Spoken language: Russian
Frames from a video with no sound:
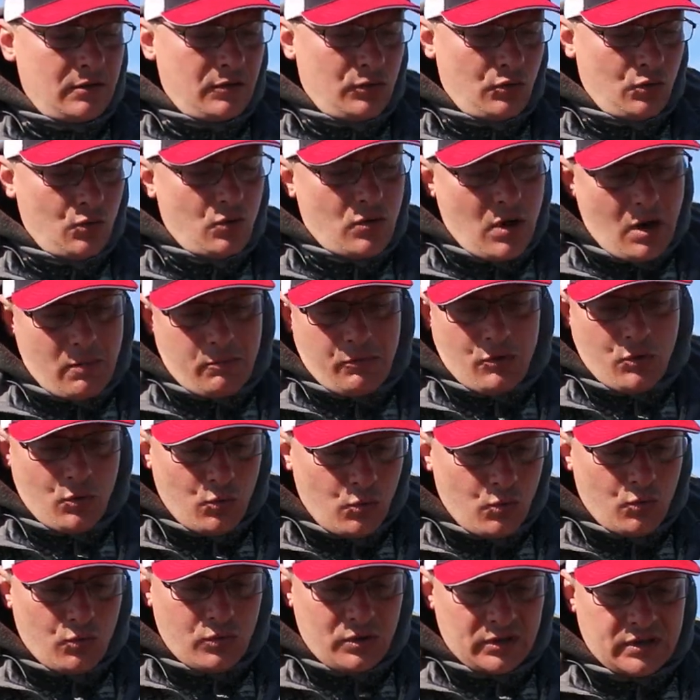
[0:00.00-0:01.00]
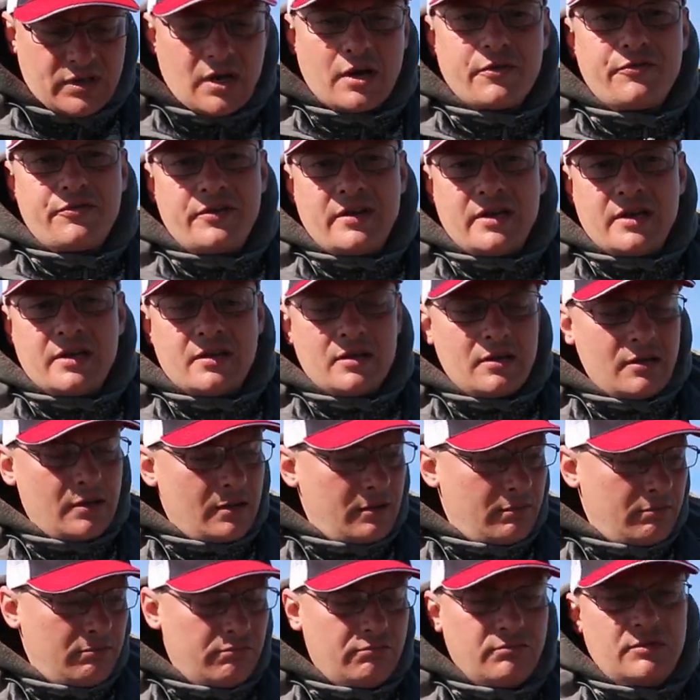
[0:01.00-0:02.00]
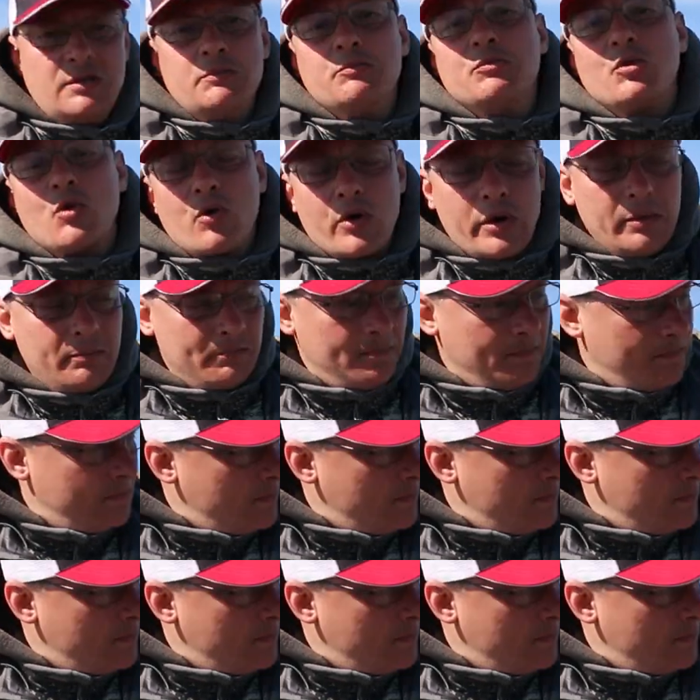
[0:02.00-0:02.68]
ну, как бы у трофея немного.